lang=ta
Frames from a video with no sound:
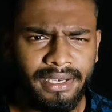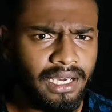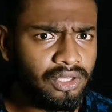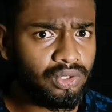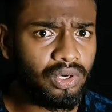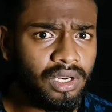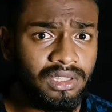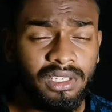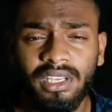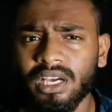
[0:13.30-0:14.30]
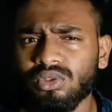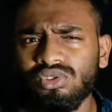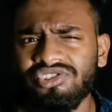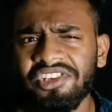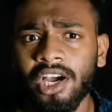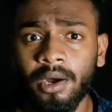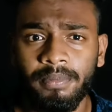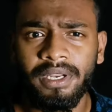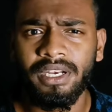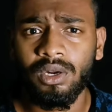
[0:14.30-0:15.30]
என் அதை தொடர்ந்து யதுஷி
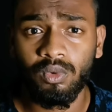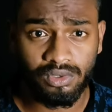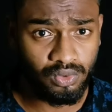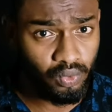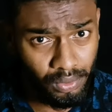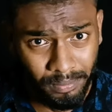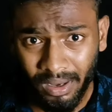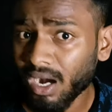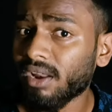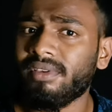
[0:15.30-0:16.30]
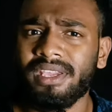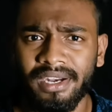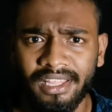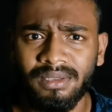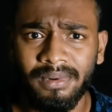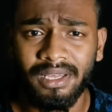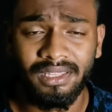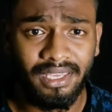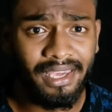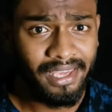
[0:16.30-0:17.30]
அப்படின்ற ஒரு ஸ்கூல் மாணவிக்கு நடந்த
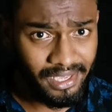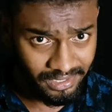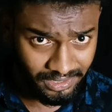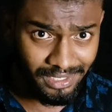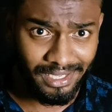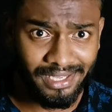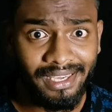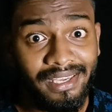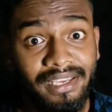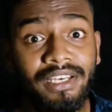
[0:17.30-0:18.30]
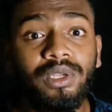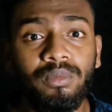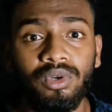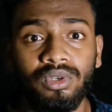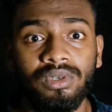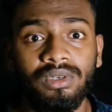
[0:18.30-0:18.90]
மாதிரியே இன்னைக்கு இன்னும் ஒரு